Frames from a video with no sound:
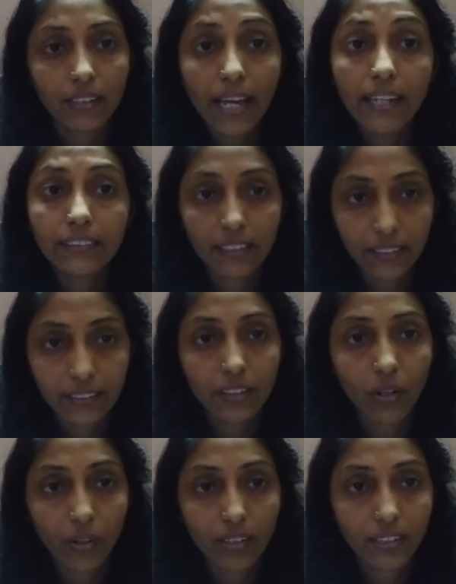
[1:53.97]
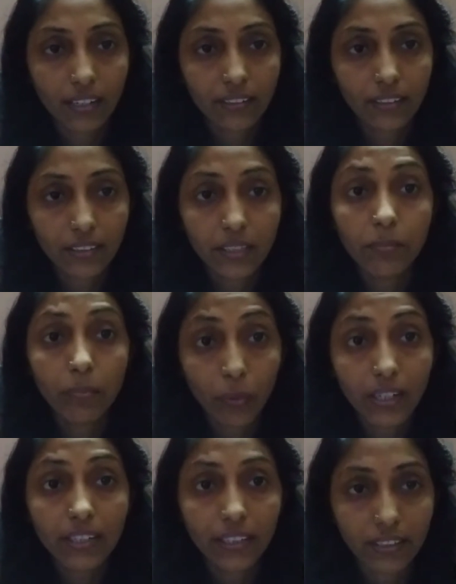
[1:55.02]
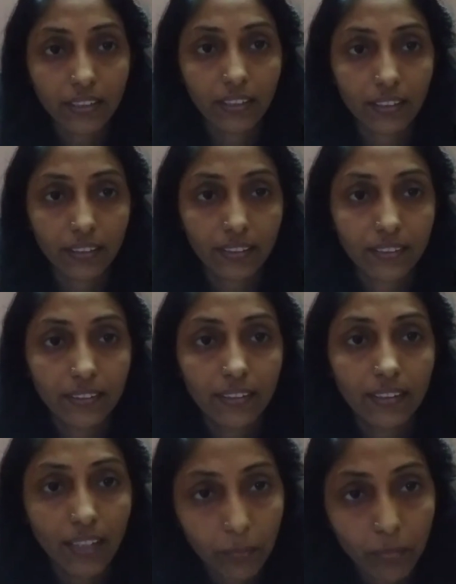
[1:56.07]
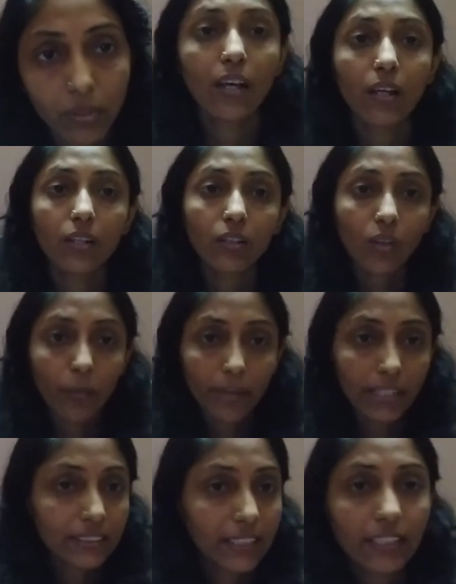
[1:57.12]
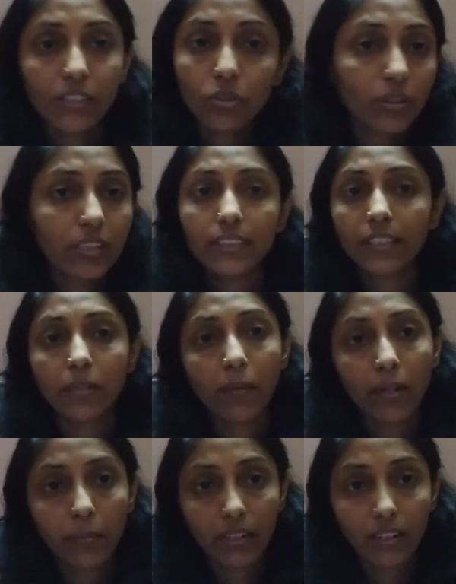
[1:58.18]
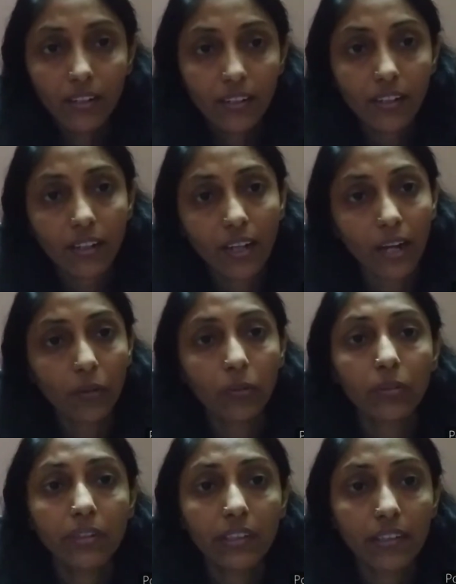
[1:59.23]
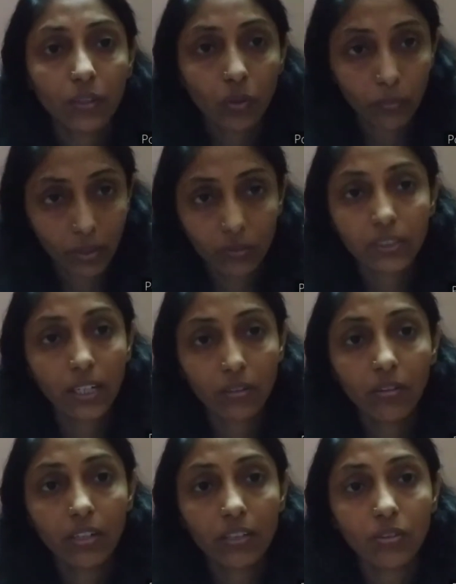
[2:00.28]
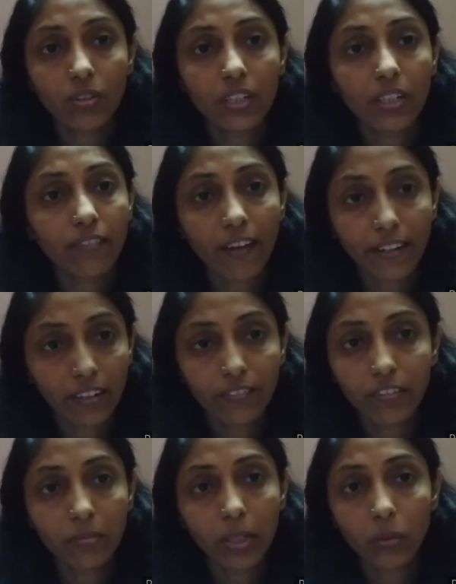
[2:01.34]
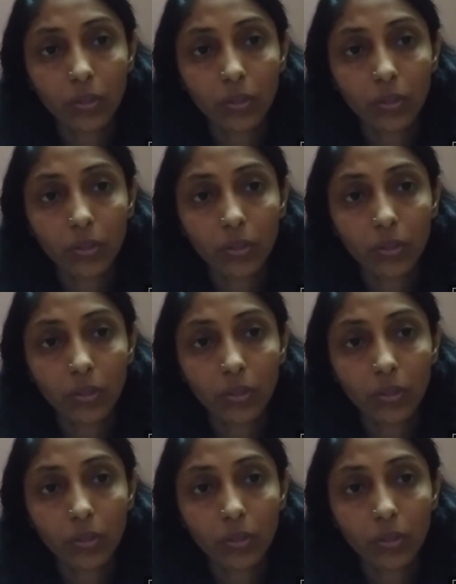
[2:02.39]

দেখা যাক কি হয় ডাক্তার কি বলে দেখি আগে তারপর তবে আজকে ইন্দ্রনীল যেতে পারবে না কারণ তোমরা তো জানো ইন্দ্রনীলের ভাইরাল ফিভার